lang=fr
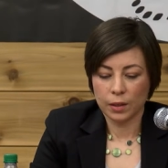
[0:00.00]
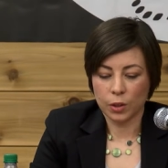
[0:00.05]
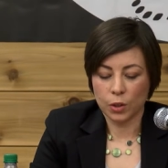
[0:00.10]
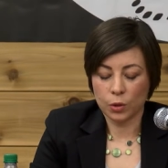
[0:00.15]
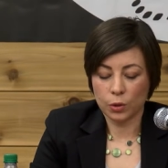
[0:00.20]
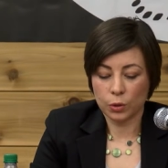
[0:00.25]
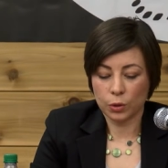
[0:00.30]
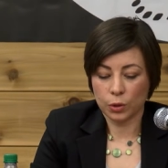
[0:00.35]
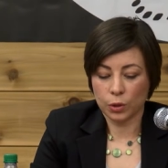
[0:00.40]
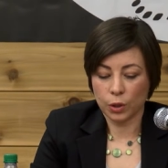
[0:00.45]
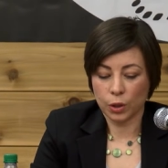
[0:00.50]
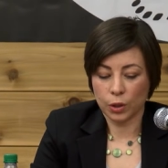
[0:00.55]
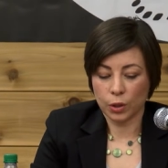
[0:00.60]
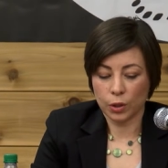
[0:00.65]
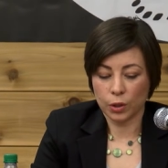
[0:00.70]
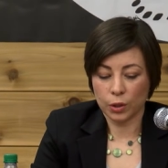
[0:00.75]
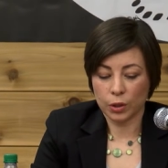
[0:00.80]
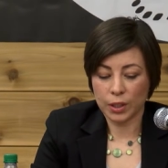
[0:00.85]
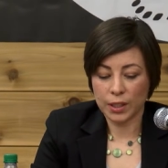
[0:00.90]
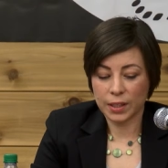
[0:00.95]
Donc,
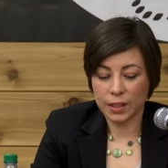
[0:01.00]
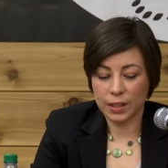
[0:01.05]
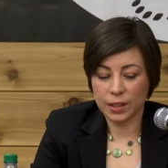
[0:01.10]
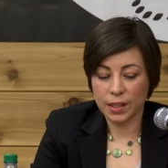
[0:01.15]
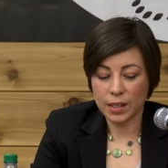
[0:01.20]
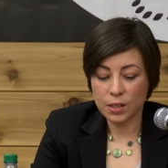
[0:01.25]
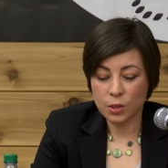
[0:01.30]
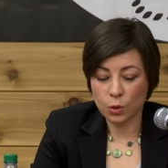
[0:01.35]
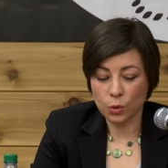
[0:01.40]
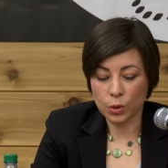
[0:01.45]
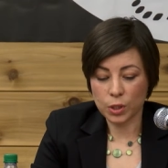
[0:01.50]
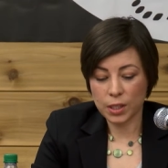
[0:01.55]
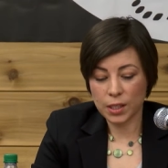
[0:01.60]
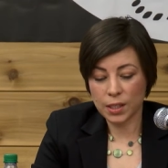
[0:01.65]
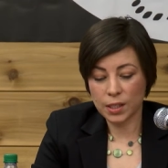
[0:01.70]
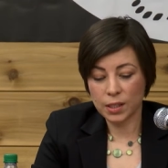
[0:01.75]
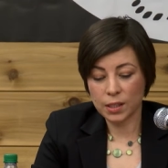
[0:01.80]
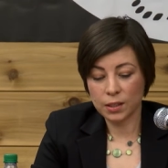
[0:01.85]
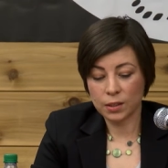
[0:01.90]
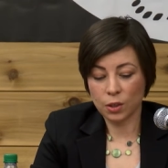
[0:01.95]
qu'est-ce qu'on
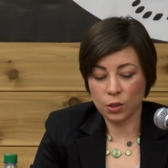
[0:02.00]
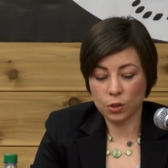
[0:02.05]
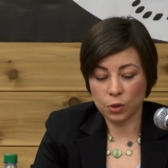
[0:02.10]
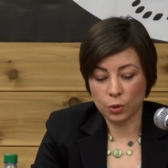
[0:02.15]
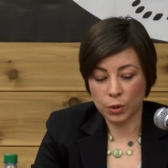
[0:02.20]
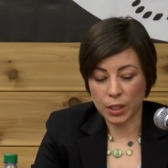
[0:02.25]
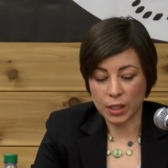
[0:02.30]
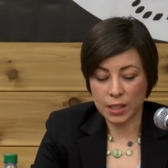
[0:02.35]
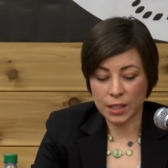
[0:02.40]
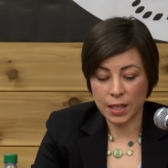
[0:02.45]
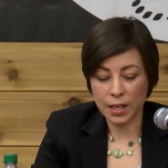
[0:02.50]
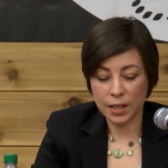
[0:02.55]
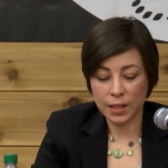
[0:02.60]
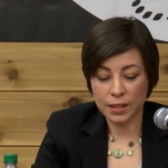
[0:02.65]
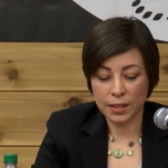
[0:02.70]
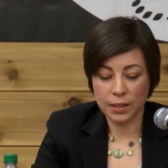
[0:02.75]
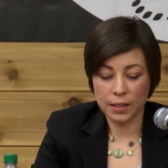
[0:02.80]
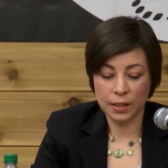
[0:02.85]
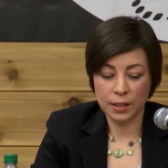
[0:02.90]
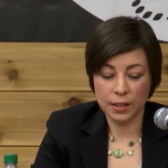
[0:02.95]
sait dans ce contexte-là
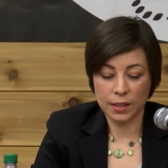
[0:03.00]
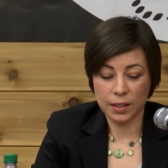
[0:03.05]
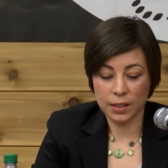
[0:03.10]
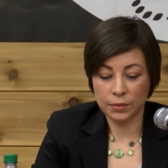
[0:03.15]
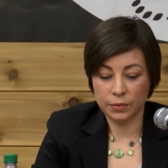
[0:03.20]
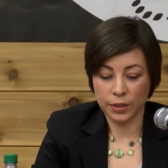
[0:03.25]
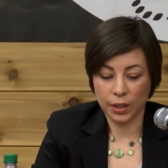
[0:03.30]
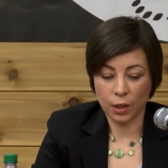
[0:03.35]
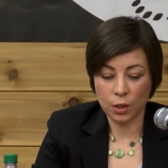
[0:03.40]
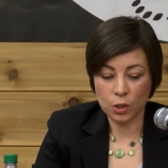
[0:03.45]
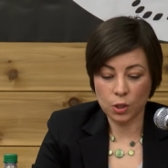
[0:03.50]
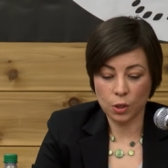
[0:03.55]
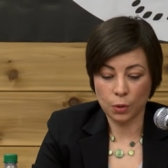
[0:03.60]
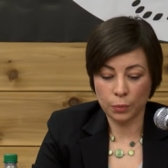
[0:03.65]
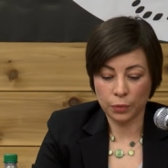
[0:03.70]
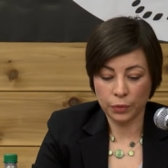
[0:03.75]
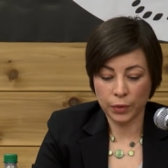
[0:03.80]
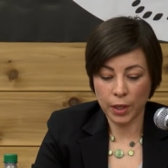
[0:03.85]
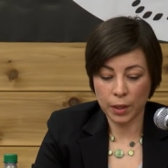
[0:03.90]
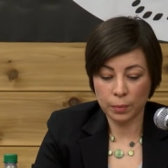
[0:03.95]
des, différences
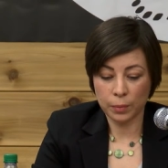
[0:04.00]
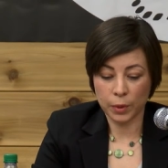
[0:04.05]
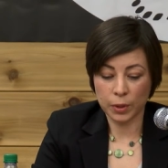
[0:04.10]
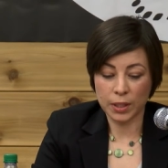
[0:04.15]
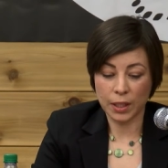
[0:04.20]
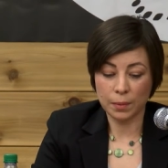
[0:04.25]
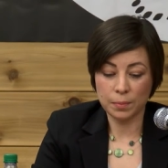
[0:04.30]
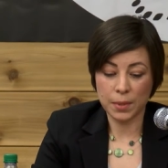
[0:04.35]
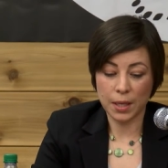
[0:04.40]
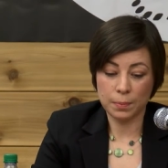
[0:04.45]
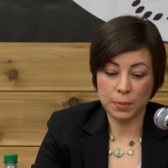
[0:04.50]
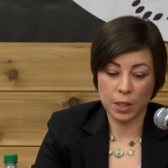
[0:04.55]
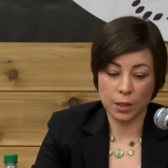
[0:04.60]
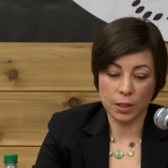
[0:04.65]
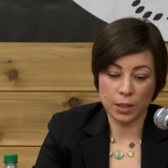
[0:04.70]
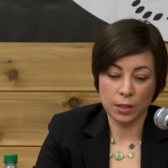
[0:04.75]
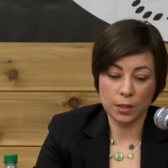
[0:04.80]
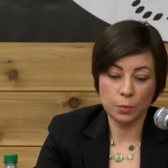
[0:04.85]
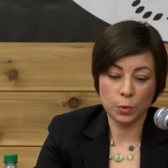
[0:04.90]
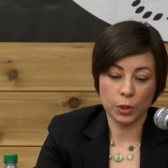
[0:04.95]
hommes-femmes en termes
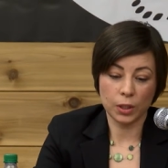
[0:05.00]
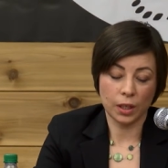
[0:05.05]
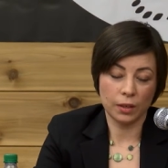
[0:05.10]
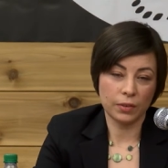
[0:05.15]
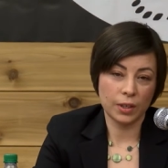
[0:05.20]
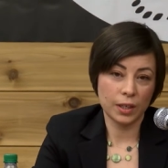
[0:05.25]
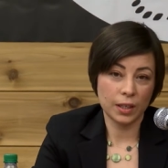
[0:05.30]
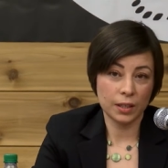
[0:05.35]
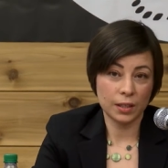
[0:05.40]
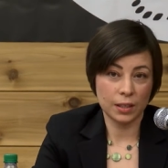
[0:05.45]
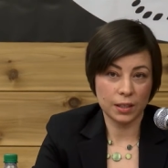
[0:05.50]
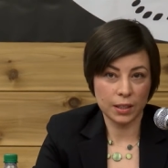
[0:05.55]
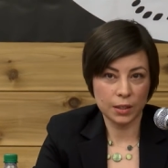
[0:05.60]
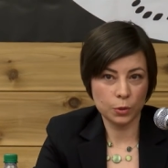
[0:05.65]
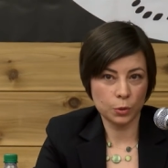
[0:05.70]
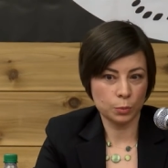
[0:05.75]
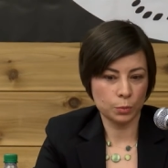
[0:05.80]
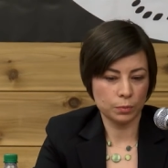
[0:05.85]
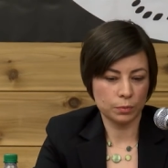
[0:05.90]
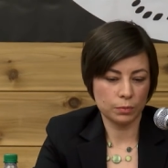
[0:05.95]
d'absentéisme au travail lié
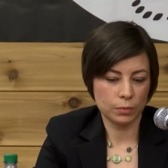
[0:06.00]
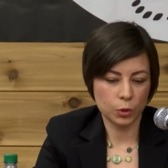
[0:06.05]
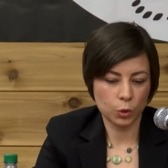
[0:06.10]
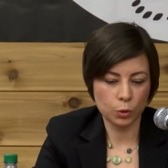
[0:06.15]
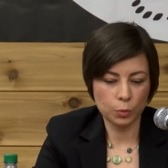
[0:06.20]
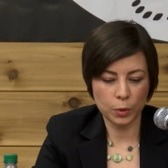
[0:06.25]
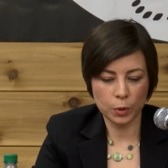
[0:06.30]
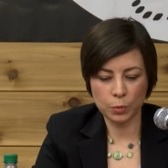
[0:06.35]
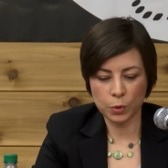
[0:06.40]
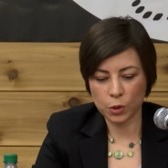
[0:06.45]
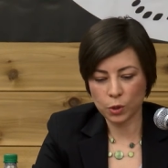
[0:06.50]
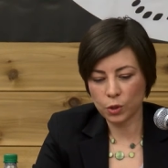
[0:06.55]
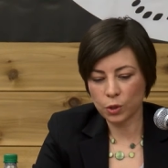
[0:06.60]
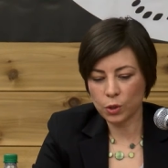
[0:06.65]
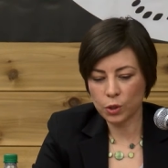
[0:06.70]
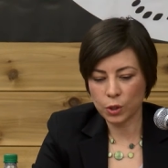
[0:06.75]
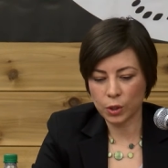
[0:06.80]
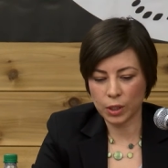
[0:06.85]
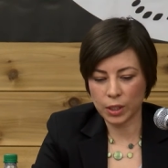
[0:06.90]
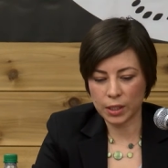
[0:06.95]
aux troubles
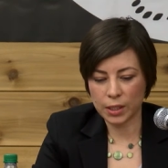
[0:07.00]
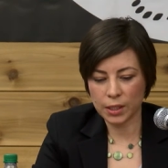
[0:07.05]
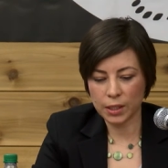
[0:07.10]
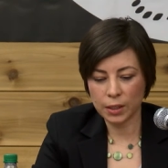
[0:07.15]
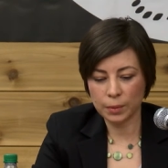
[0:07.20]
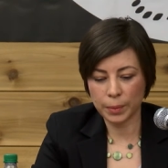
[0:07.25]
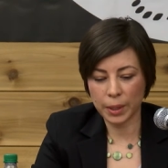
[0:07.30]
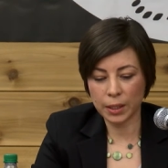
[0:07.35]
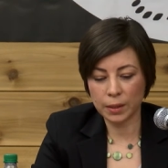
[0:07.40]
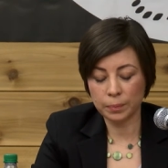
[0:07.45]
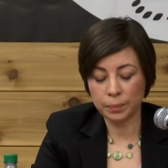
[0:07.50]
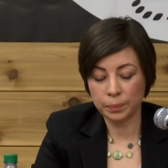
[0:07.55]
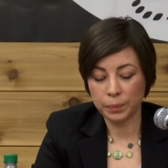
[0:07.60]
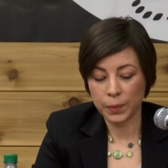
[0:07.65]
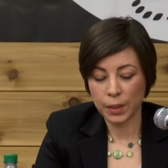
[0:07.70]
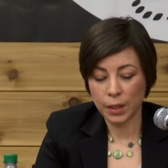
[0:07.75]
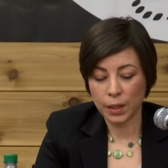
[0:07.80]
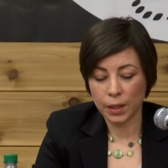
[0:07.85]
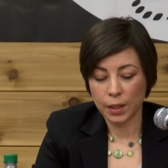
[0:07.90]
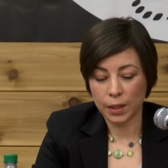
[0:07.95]
musculo ben,
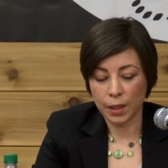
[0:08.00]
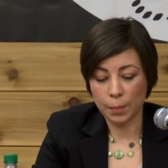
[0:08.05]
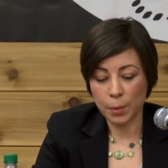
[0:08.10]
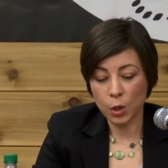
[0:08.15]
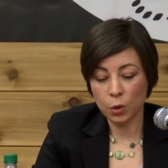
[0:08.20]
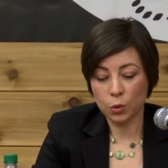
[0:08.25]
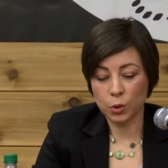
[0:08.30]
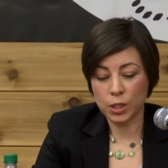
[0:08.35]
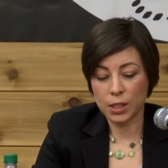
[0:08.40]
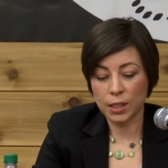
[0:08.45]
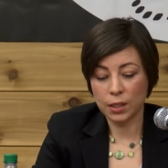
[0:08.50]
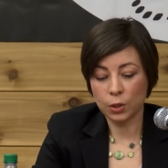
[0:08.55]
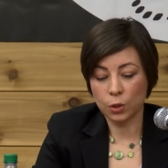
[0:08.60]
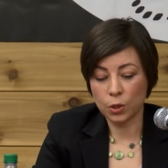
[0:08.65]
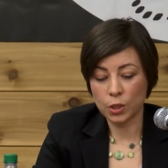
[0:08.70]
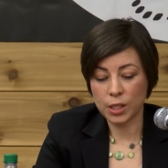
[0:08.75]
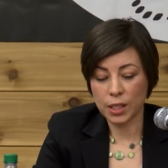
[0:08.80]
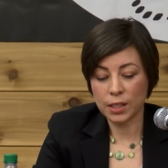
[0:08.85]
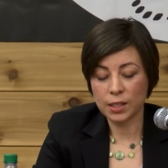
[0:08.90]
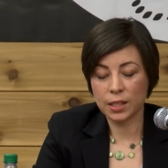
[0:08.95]
D'abord, on sait que
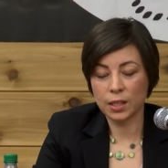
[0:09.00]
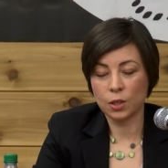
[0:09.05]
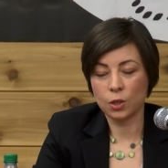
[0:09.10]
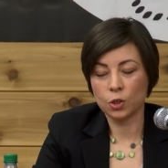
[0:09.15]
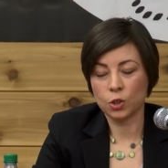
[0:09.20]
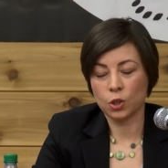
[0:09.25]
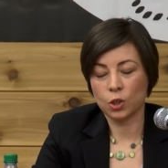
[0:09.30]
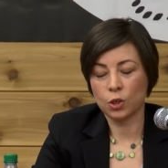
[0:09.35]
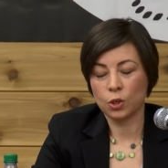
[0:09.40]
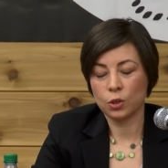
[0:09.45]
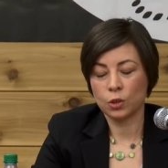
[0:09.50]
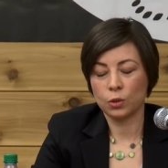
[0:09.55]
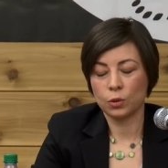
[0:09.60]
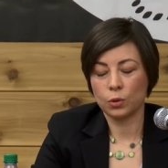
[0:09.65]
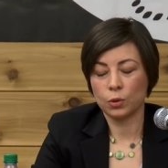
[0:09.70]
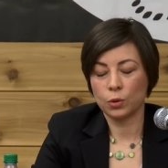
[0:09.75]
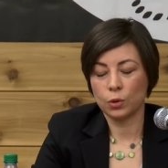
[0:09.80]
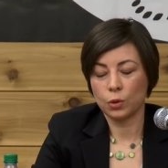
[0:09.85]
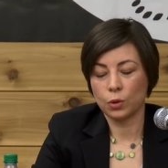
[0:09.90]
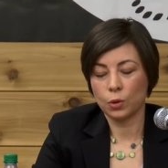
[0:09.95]
le sexe et le genre
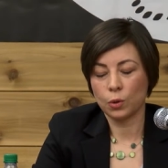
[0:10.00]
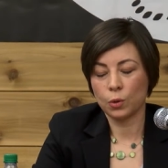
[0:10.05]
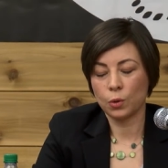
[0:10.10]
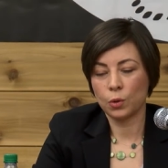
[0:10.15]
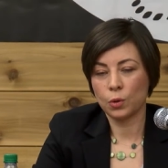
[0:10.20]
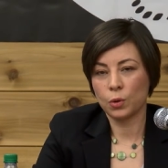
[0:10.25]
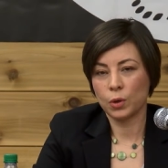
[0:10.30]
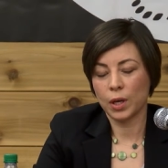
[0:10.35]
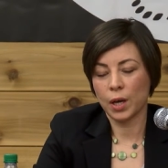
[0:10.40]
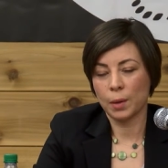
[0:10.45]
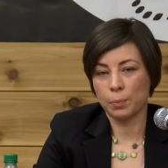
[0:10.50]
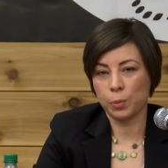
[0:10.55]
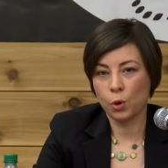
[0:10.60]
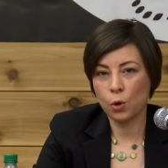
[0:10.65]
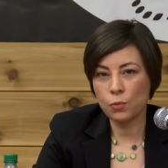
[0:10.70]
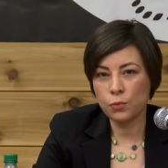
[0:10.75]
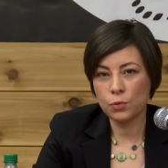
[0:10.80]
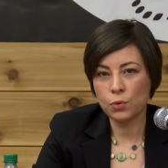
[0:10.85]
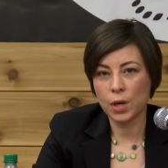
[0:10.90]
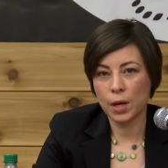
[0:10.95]
ont un
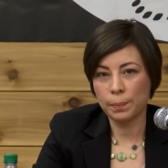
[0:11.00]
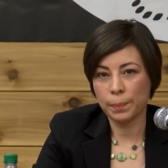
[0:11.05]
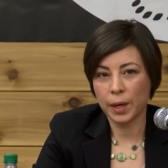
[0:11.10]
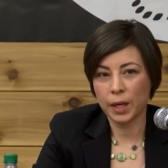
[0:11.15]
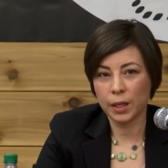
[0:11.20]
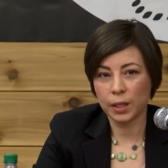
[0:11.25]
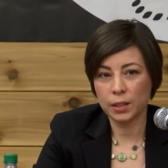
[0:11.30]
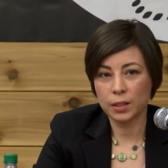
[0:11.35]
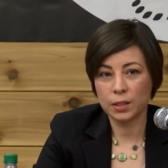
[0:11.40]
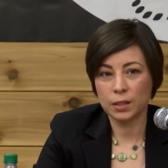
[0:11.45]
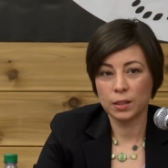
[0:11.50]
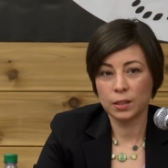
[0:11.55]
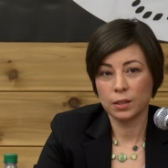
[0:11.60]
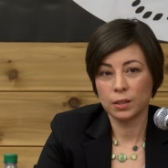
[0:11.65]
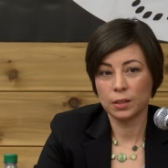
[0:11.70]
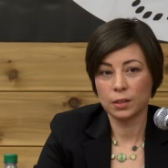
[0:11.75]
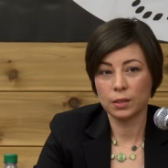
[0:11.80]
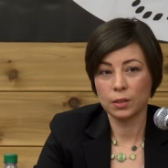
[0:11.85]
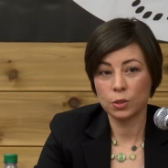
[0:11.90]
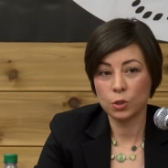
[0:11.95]
profond impact
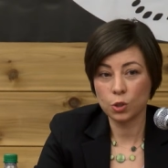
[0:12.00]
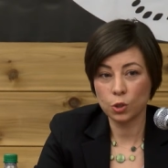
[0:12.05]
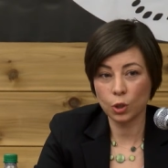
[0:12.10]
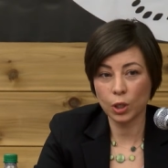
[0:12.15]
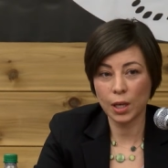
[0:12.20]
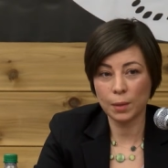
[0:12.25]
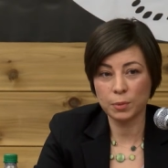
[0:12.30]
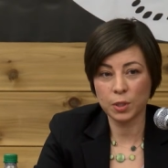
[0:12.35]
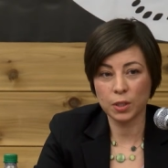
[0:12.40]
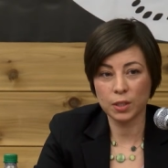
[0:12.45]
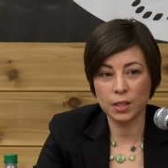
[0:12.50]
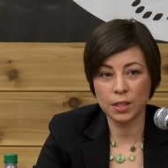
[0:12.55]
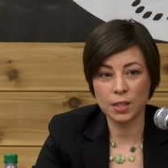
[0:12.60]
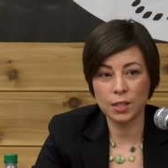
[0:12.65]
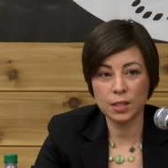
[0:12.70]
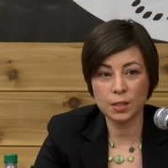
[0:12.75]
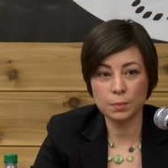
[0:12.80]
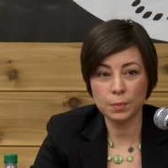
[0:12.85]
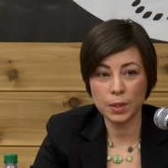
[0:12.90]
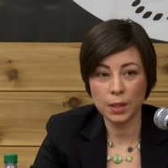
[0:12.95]
sur
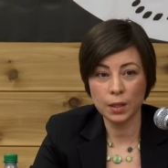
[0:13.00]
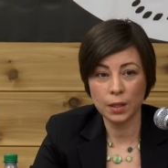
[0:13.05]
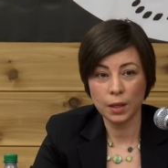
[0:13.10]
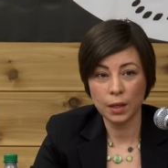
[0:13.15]
l'absentéisme